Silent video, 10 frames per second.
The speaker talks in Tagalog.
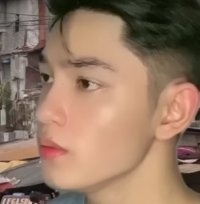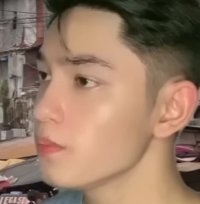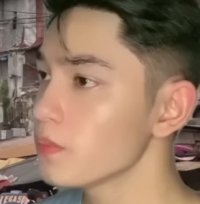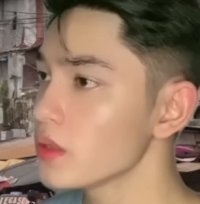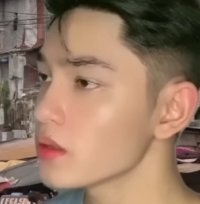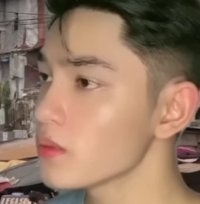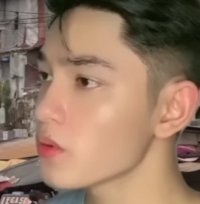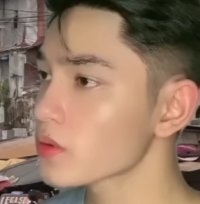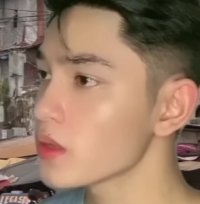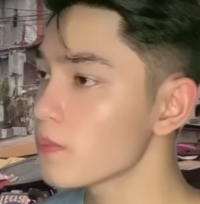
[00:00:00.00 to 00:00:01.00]

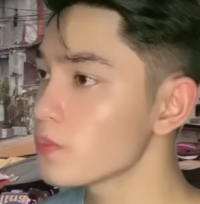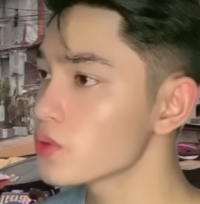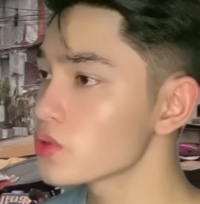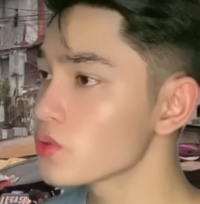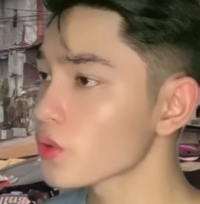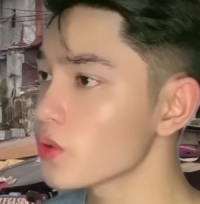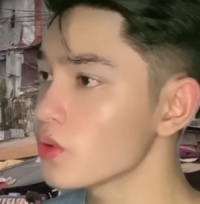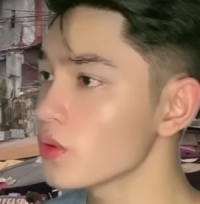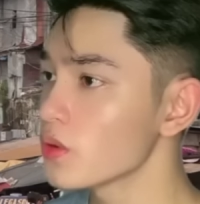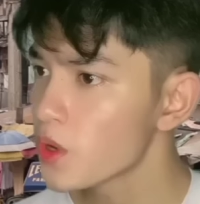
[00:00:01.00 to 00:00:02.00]
Pinatibok niya ang puso ko.
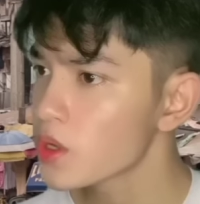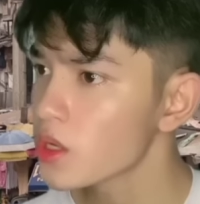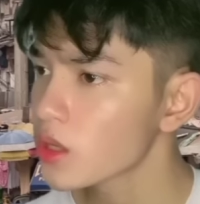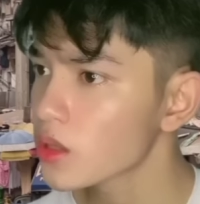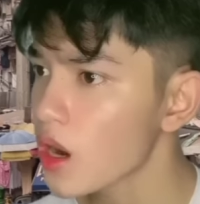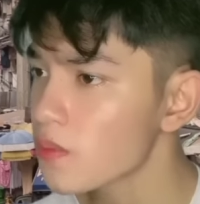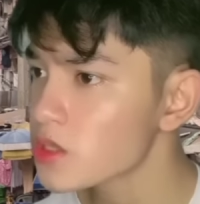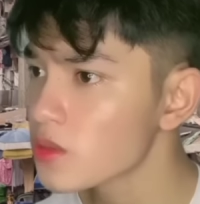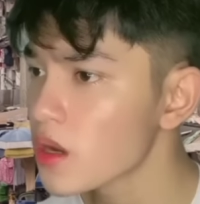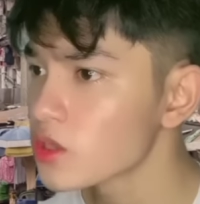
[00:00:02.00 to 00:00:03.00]
Mag-ingat ka,
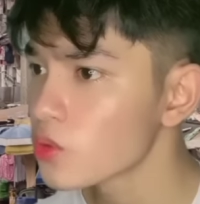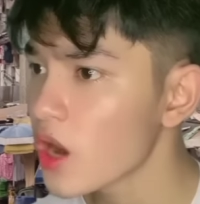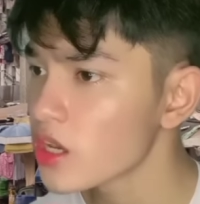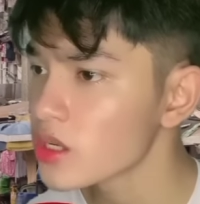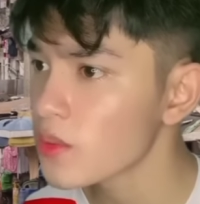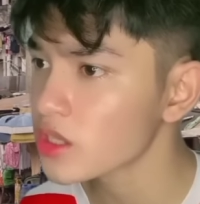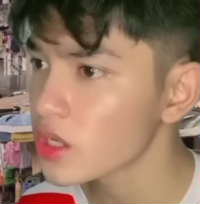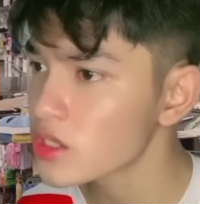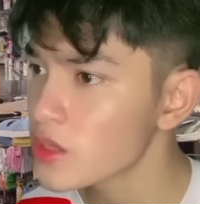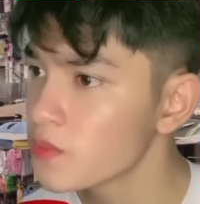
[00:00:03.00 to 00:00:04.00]
masama daw galing ng mga
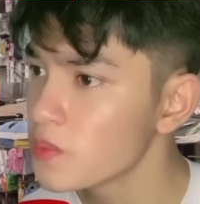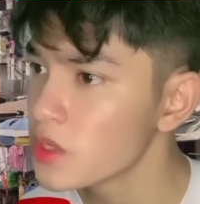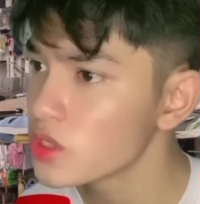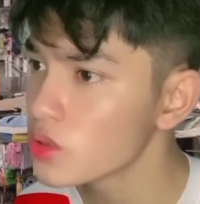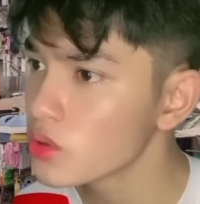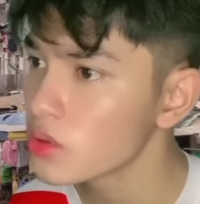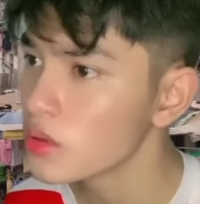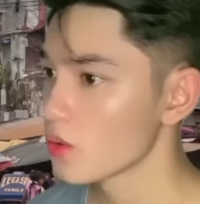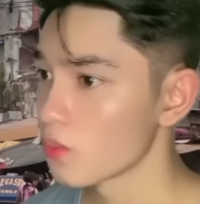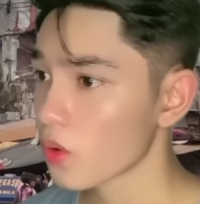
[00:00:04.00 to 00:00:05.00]
taga-subdivision.
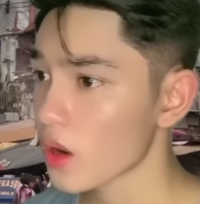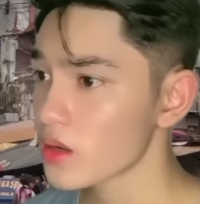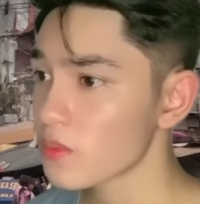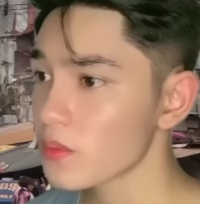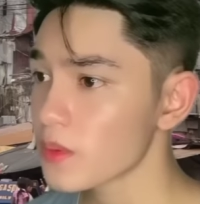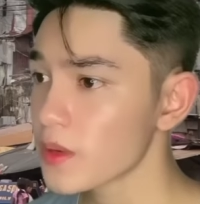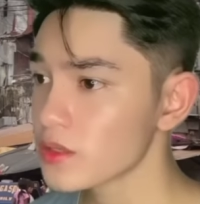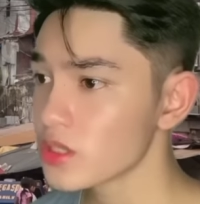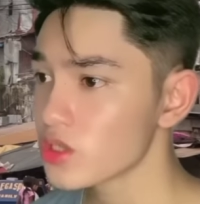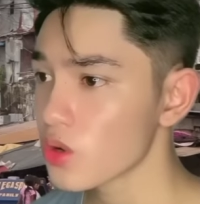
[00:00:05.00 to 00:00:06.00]
Mukha namang mabait
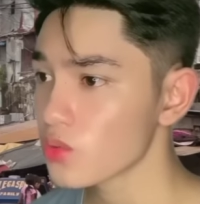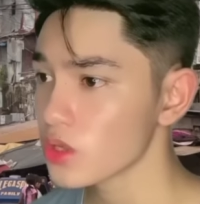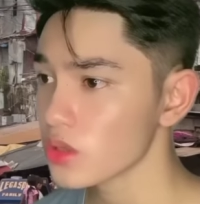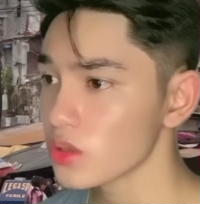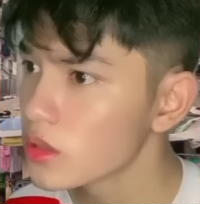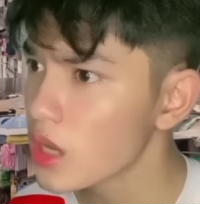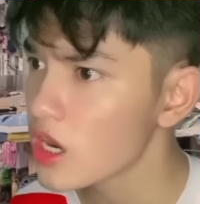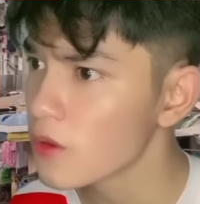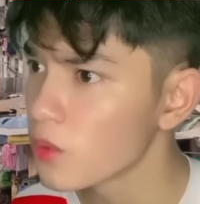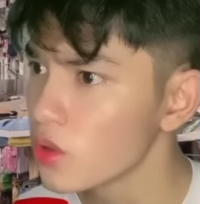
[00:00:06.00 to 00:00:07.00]
si Zoe.
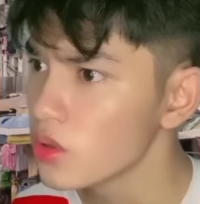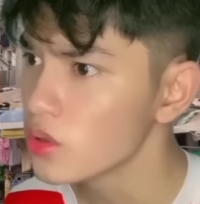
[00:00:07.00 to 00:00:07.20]
Kilala mo?